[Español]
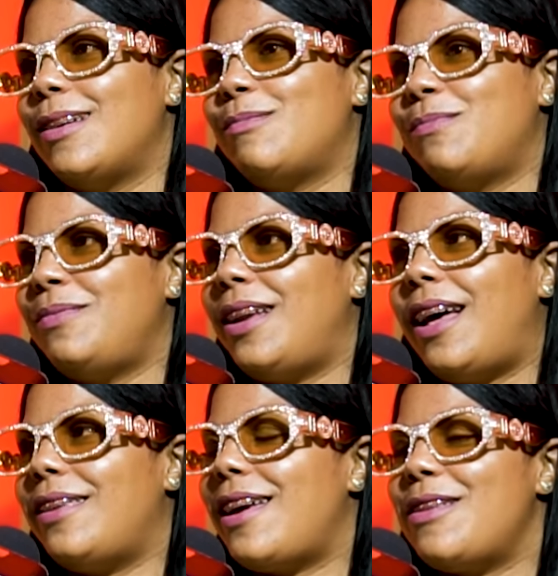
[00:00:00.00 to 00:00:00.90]

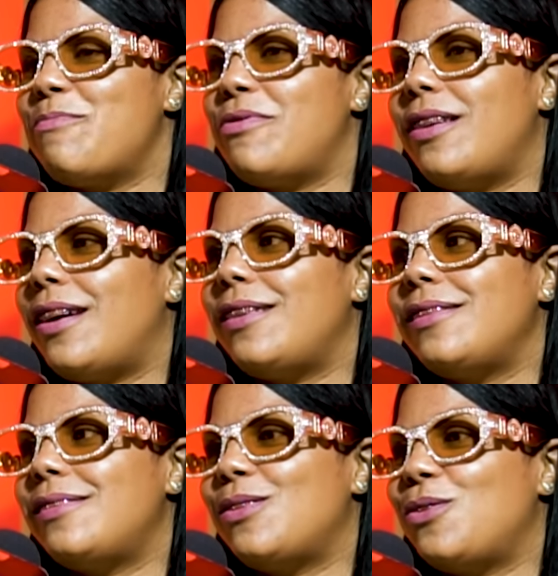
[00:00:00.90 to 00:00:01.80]
Nada, ya después de ahí
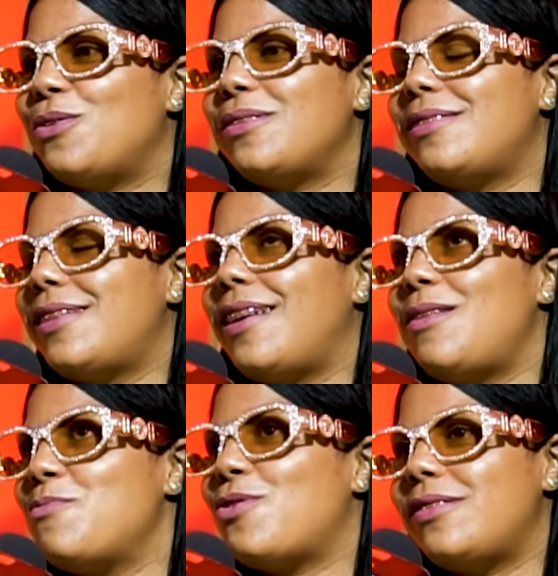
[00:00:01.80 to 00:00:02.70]

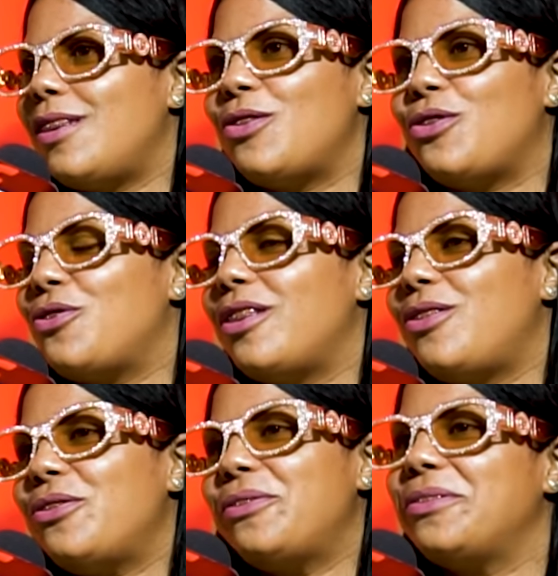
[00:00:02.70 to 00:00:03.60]
seguimos haciendo de
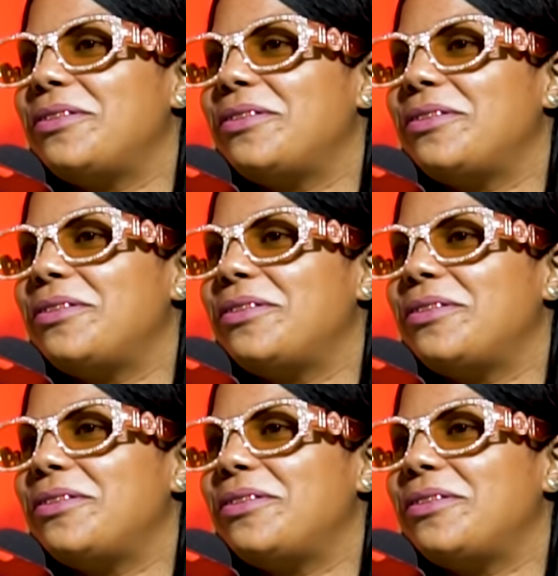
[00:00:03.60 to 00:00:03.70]
todo,